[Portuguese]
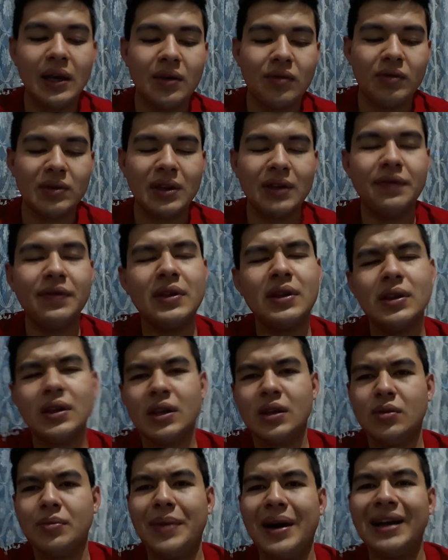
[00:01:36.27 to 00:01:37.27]
Vou tá falando
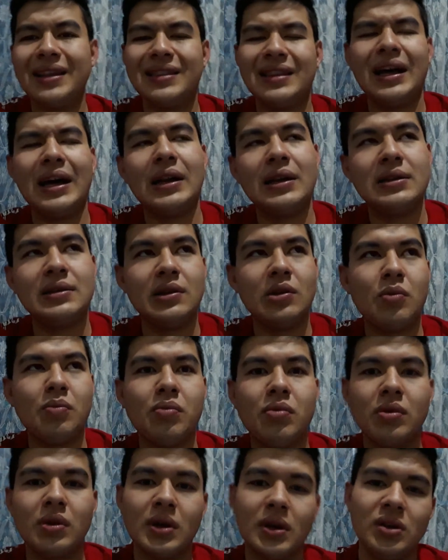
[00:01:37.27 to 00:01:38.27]
aí uma análise aí um
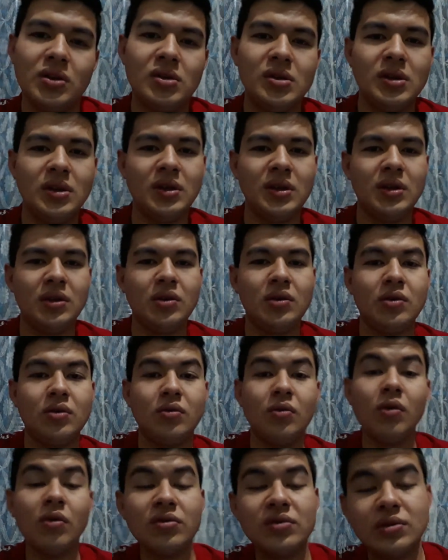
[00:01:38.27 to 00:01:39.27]
pouco de
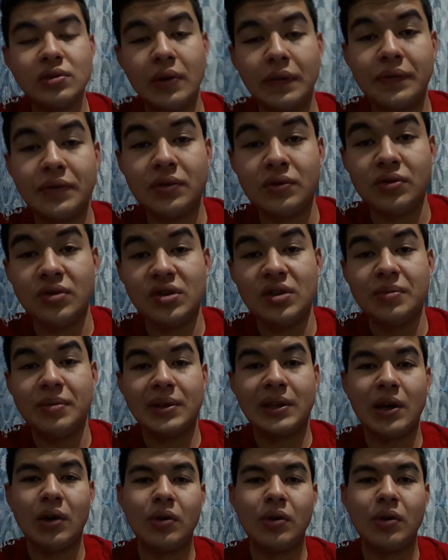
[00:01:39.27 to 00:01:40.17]
Ghost of Tsushima, tá?